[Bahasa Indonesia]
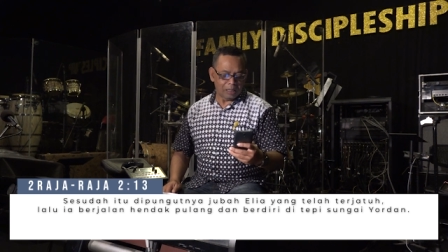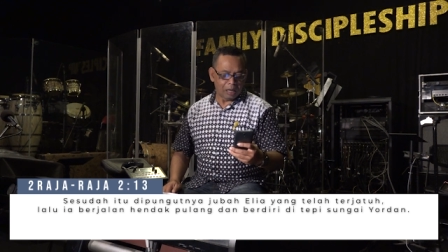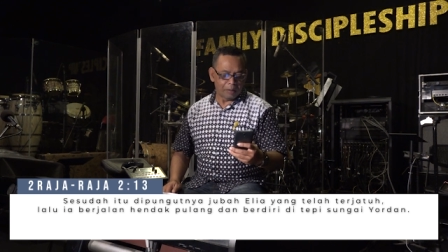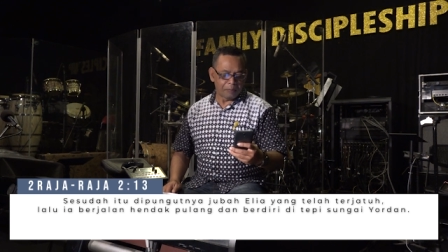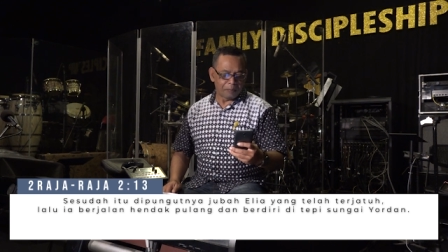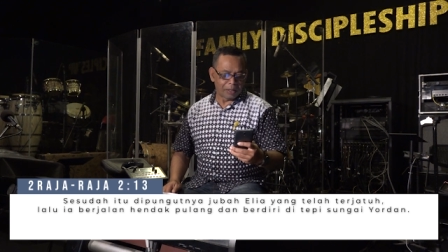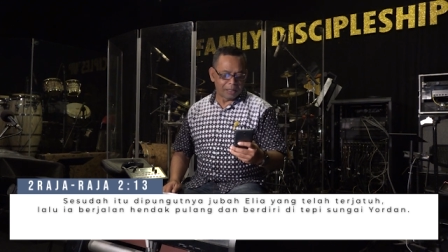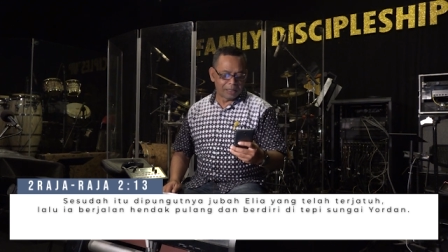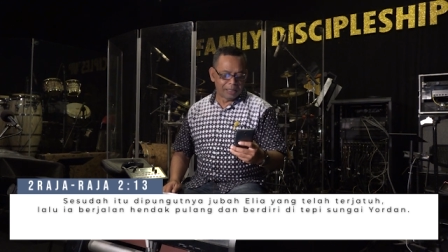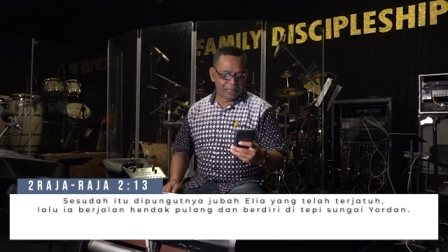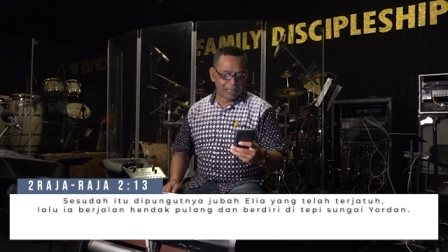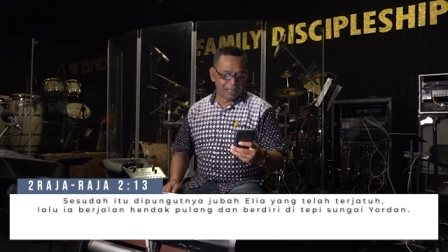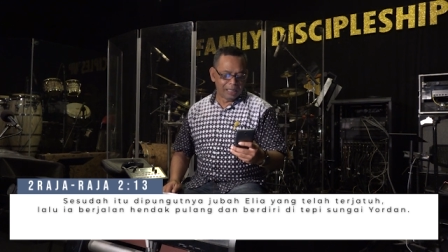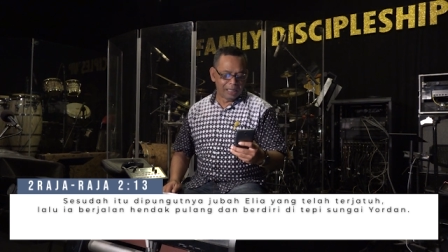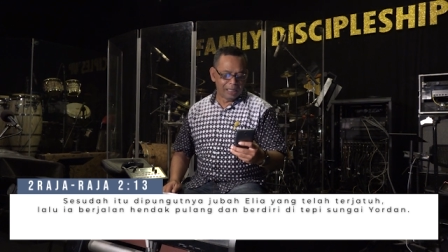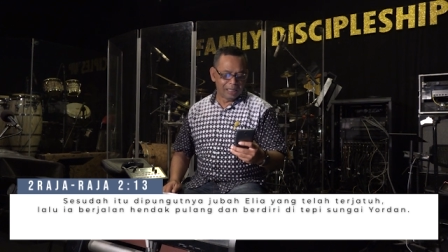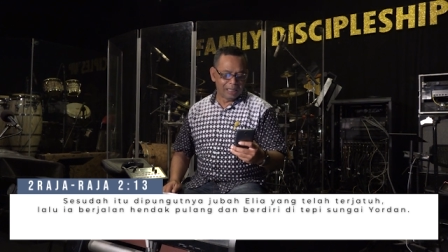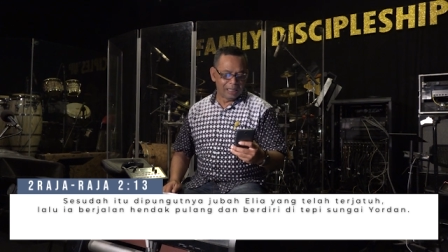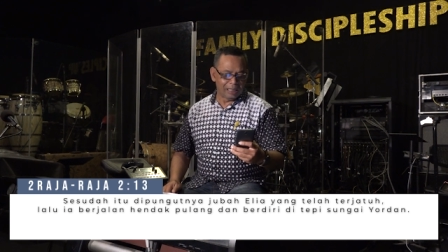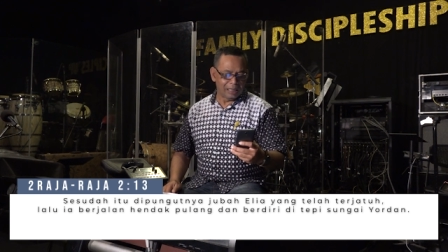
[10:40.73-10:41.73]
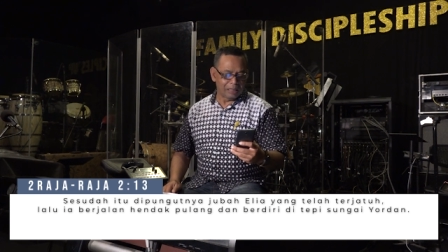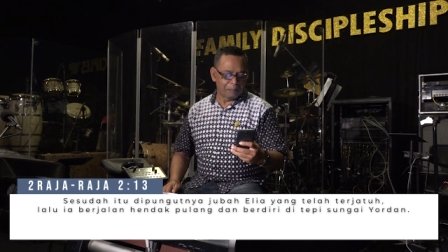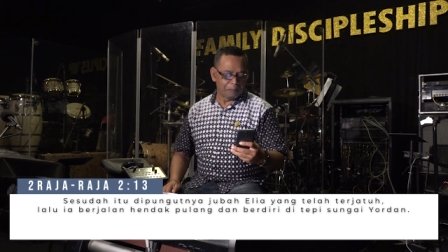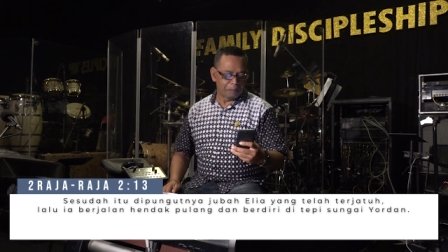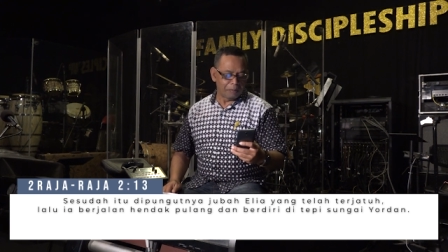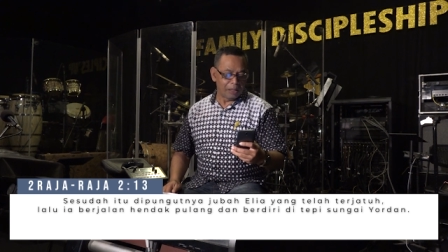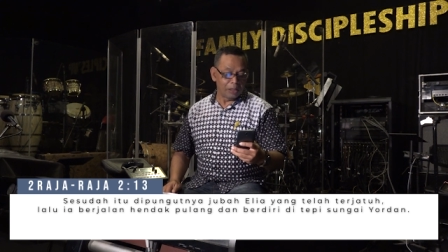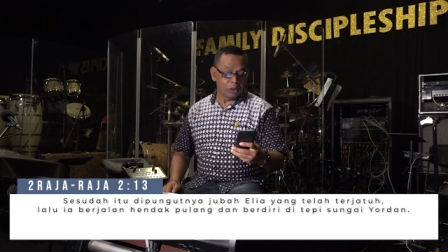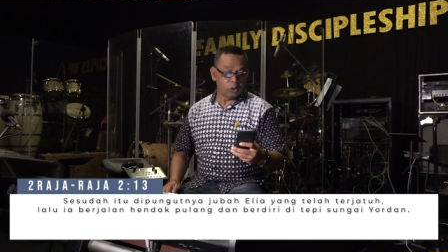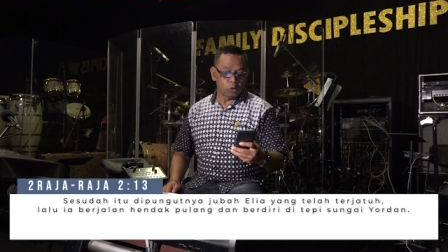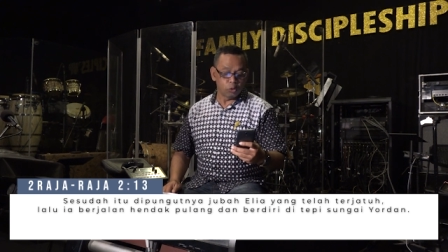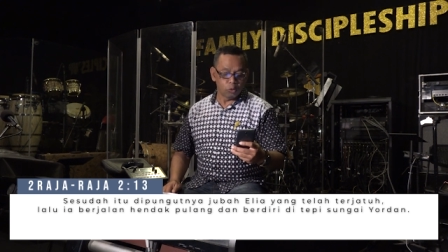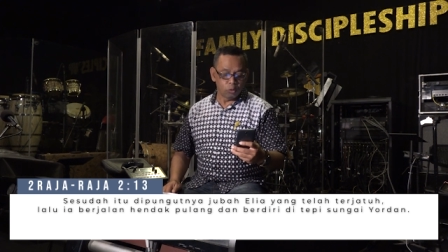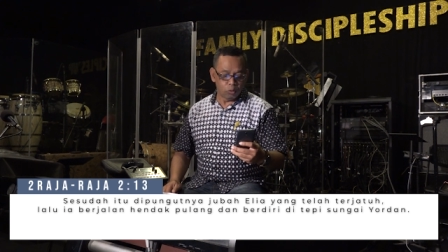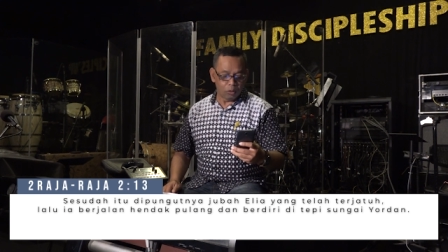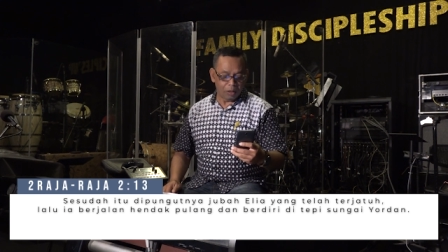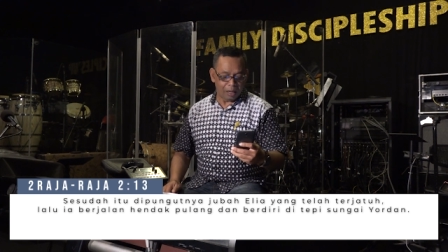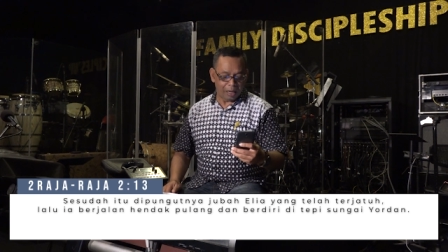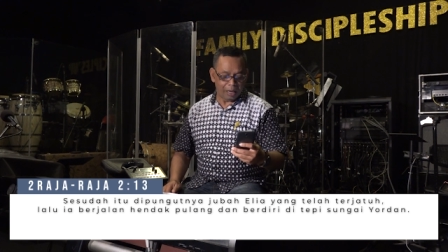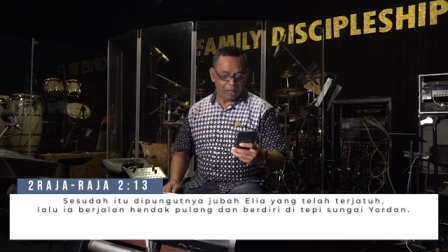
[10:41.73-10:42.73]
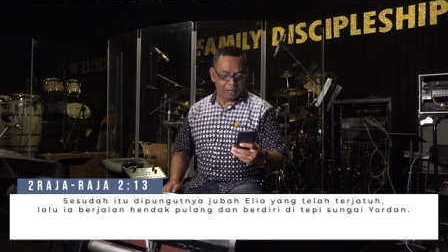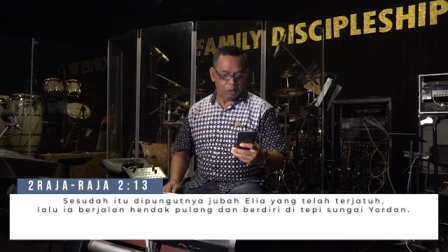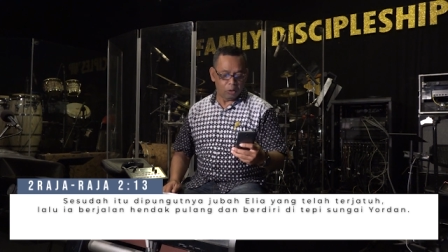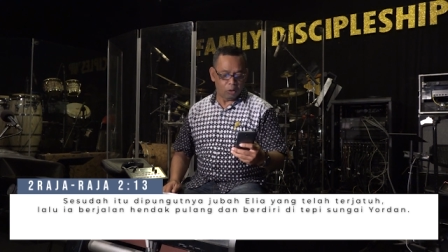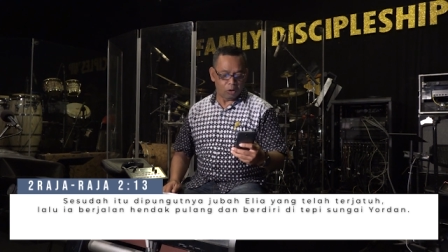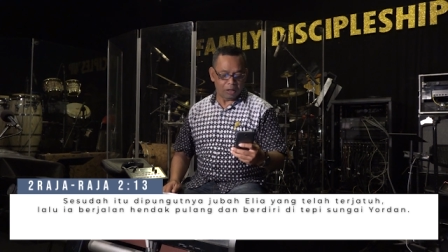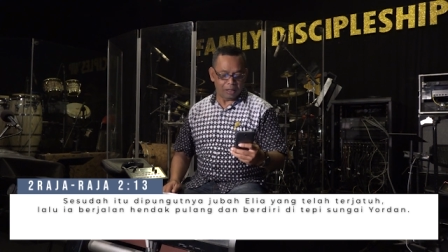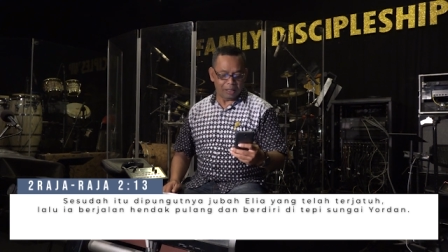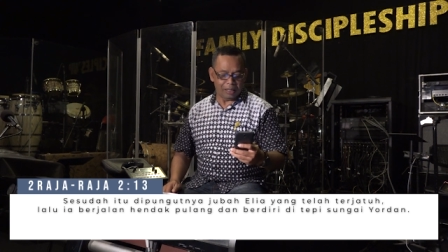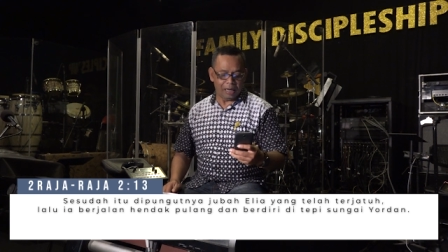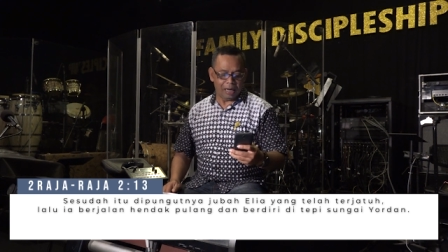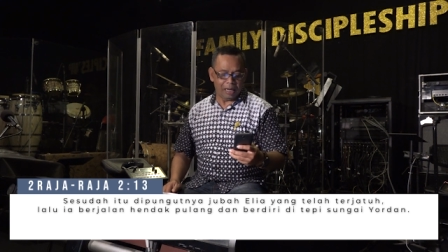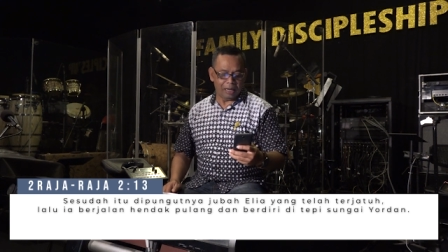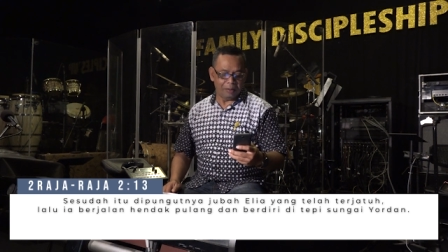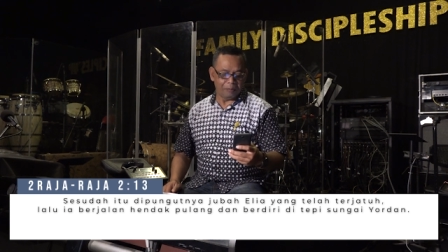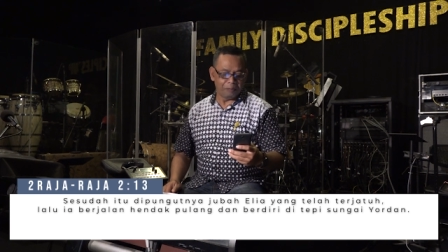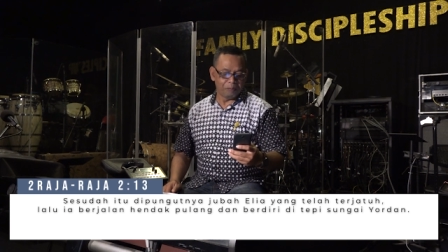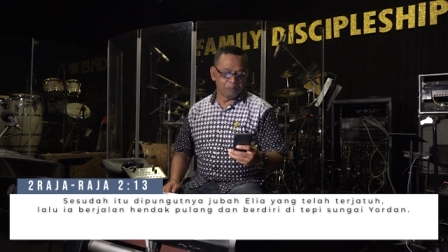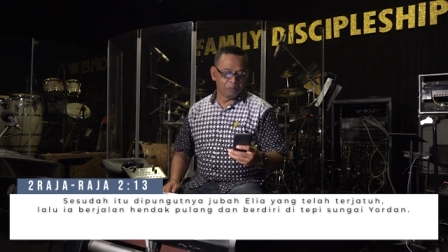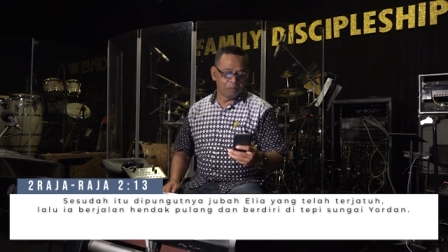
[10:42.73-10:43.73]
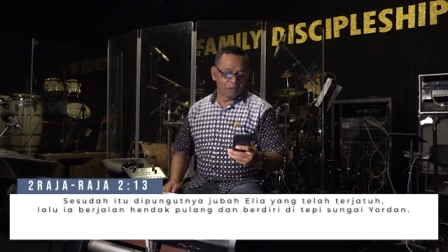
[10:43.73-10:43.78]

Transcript: dan berdiri di tepi sungai Yordan.